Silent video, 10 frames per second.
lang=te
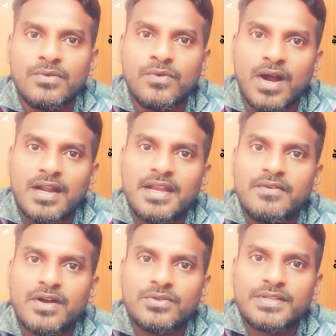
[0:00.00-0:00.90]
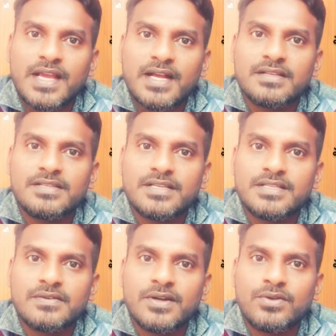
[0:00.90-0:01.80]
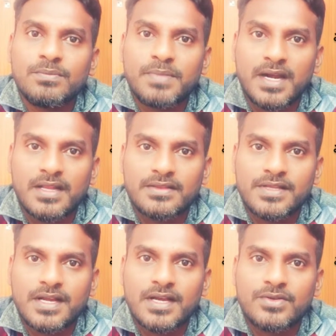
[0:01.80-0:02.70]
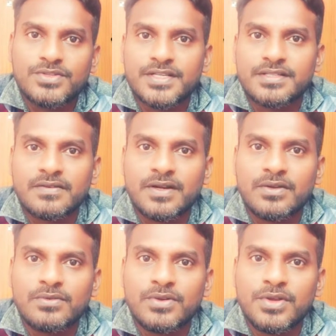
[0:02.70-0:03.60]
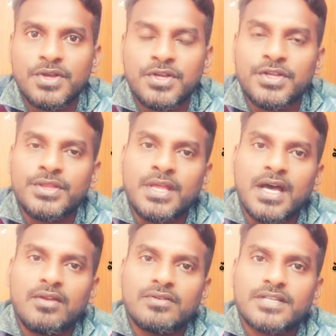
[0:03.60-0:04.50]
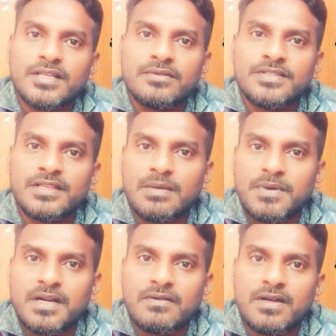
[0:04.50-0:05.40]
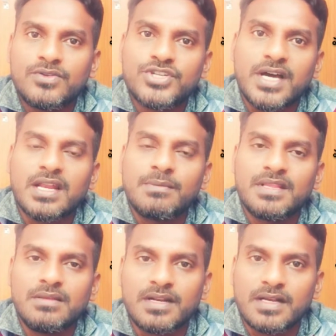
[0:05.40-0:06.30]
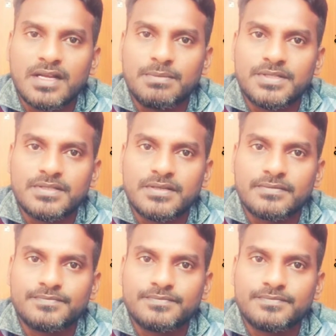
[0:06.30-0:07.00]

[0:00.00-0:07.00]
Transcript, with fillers: వాళ్ళని వాళ్ళు త్యాగం చేసిన వాళ్ళు ప్రాణత్యాగాలు చేసిన వాళ్ళు యుద్ధాలకు సైతం సిద్ధపడ్డ వాళ్ళు చాలామంది మనకు కనిపిస్తారు